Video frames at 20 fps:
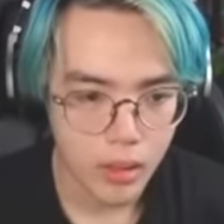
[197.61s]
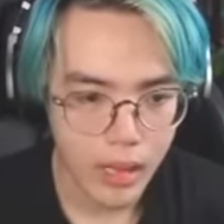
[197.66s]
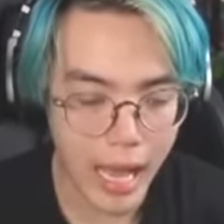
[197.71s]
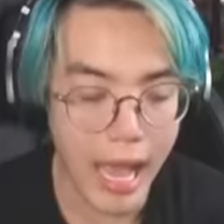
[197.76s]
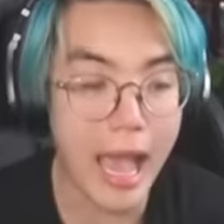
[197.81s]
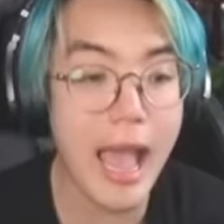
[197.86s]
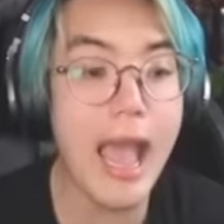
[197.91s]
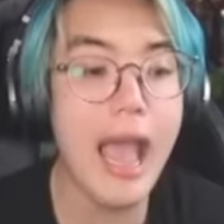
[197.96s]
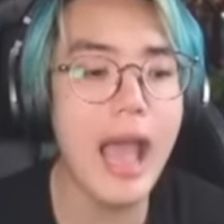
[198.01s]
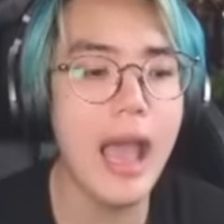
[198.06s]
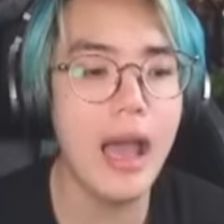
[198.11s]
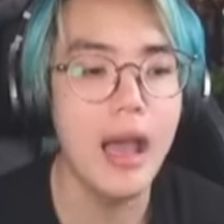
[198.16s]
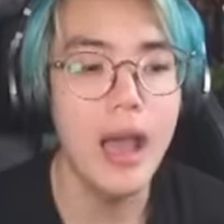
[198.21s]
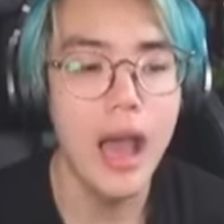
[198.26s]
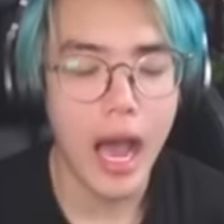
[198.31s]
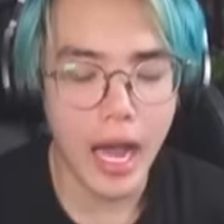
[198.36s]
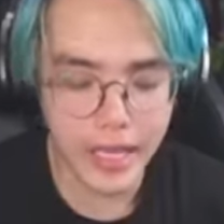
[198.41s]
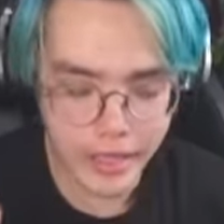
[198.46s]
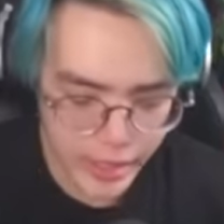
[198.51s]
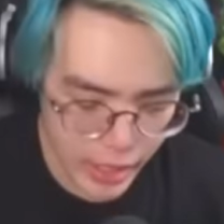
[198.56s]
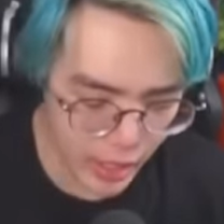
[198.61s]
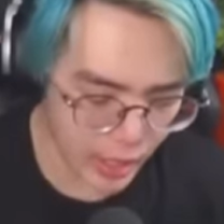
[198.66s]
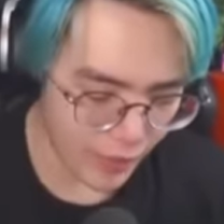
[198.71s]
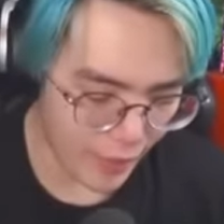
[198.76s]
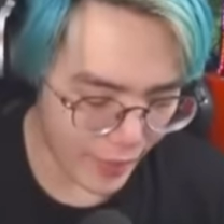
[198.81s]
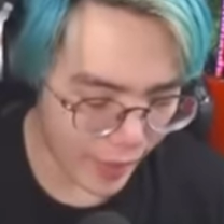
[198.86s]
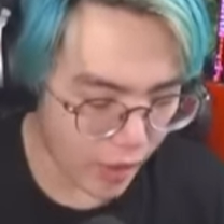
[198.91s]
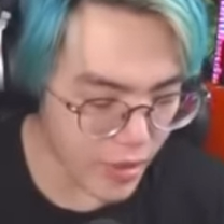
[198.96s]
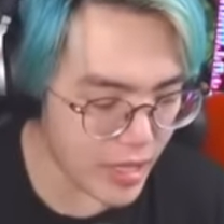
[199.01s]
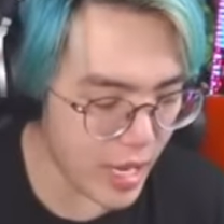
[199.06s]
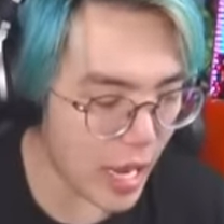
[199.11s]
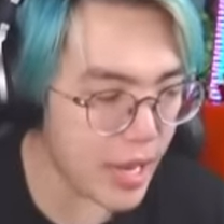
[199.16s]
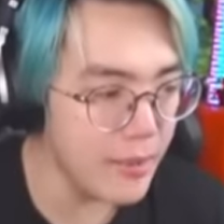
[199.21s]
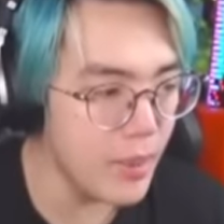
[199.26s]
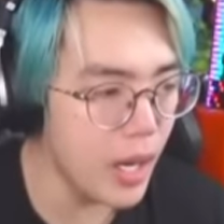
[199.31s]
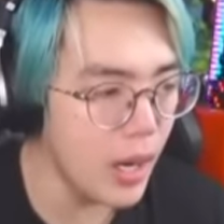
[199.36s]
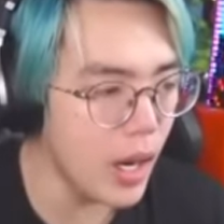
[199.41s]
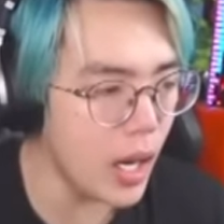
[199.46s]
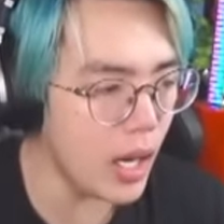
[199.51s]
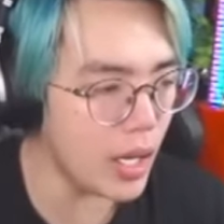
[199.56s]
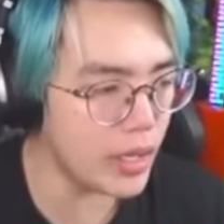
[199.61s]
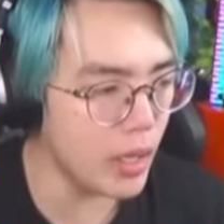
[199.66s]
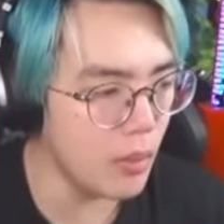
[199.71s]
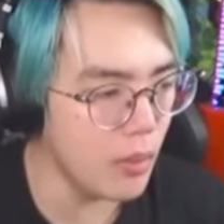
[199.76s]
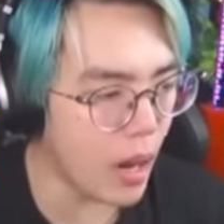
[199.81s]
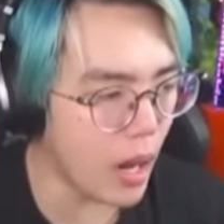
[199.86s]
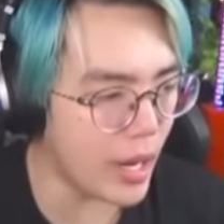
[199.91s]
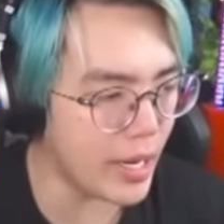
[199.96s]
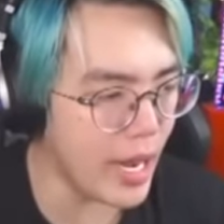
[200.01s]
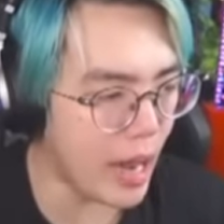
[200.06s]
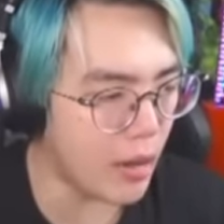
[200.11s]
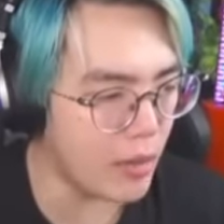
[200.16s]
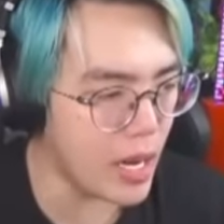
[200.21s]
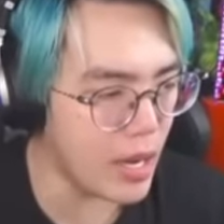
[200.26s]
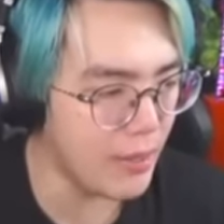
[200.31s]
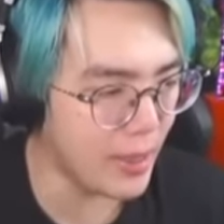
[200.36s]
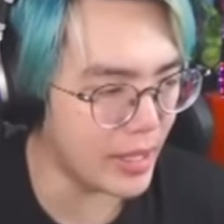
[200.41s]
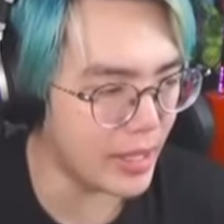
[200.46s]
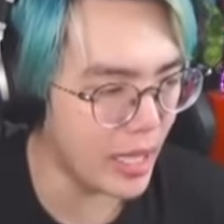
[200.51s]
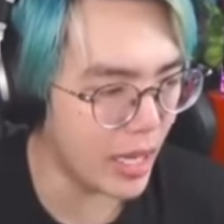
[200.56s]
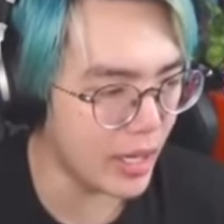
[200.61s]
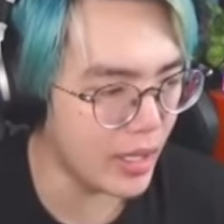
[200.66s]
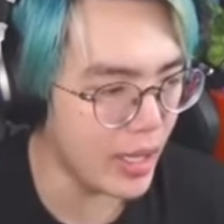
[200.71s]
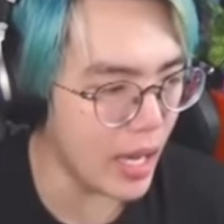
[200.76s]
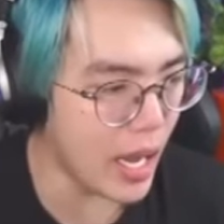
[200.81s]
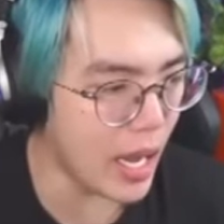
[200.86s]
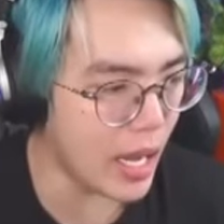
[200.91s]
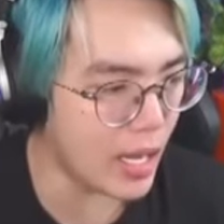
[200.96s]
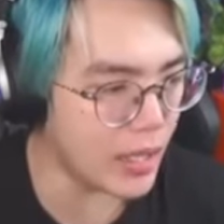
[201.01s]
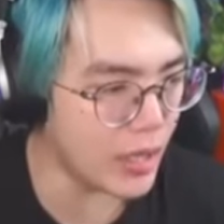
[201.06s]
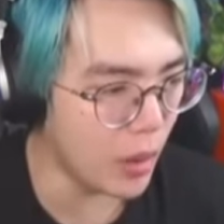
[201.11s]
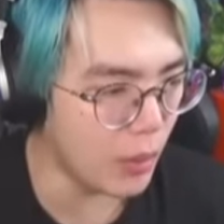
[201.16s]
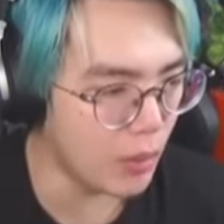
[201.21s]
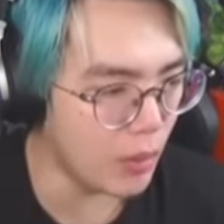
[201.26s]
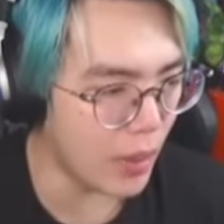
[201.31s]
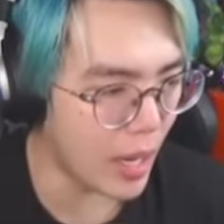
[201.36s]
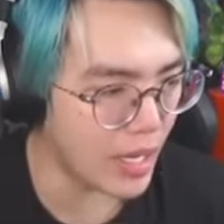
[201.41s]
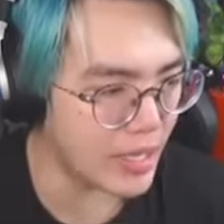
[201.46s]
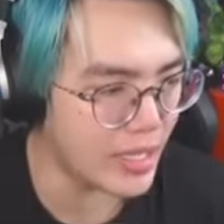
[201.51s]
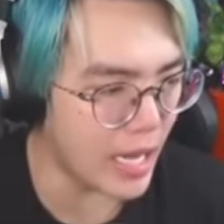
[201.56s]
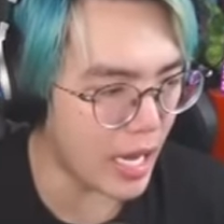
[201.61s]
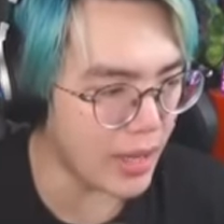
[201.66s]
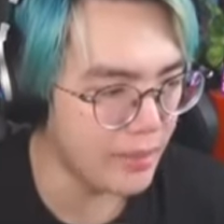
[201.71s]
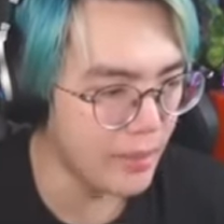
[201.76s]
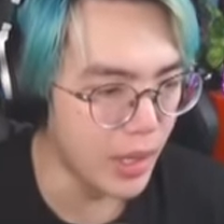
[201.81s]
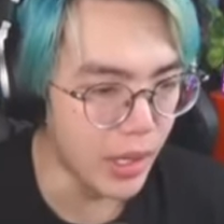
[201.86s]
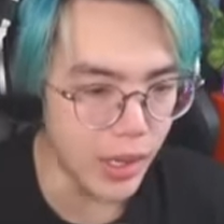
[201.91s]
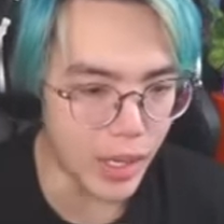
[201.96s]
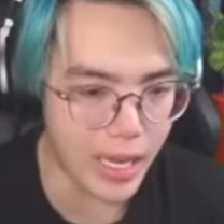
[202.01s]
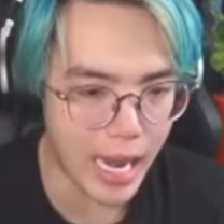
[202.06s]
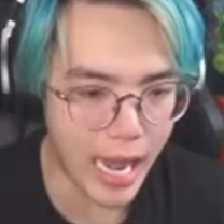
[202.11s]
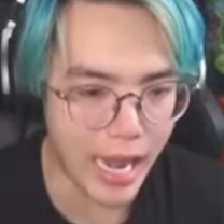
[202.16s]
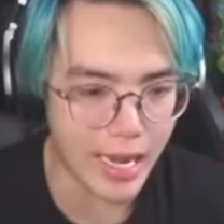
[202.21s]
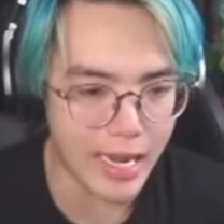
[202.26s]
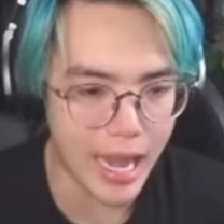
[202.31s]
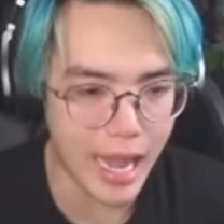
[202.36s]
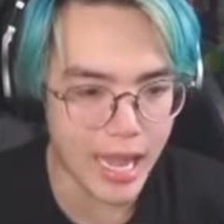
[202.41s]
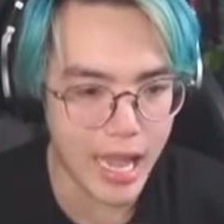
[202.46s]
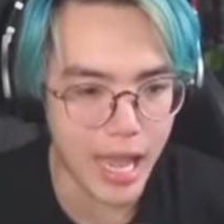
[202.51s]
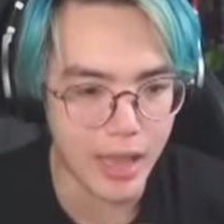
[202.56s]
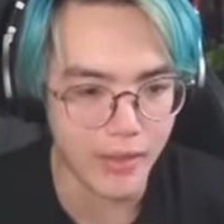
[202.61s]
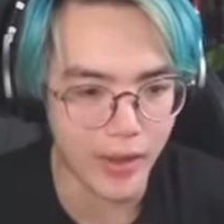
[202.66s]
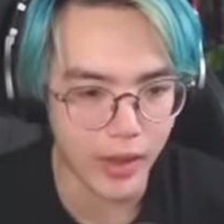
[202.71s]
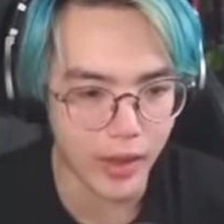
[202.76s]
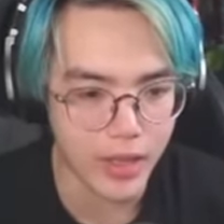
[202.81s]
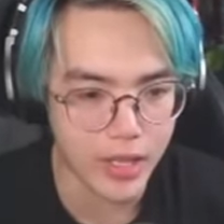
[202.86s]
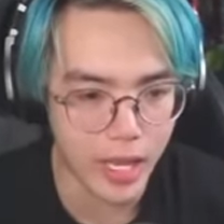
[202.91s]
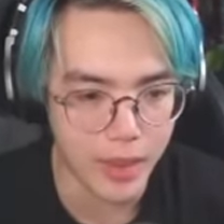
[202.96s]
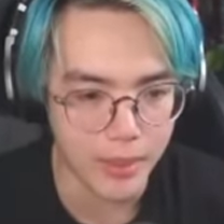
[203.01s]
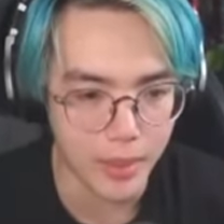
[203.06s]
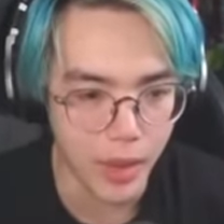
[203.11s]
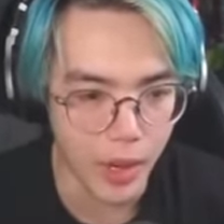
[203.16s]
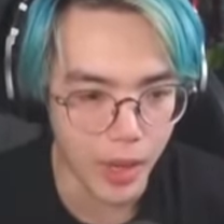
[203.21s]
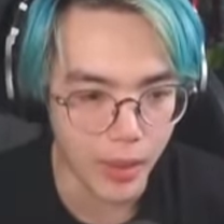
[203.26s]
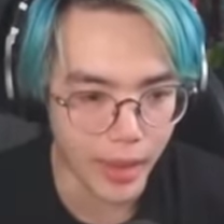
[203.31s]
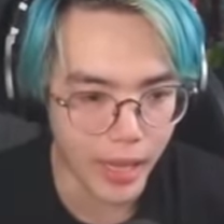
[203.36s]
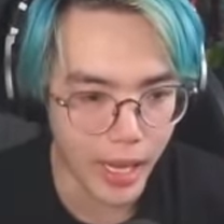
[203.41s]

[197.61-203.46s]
à hình như là phải có trời mưa đúng rồi đâu để mình thử à, dùng à, trời mưa đã đây đây phải có trời mưa bạn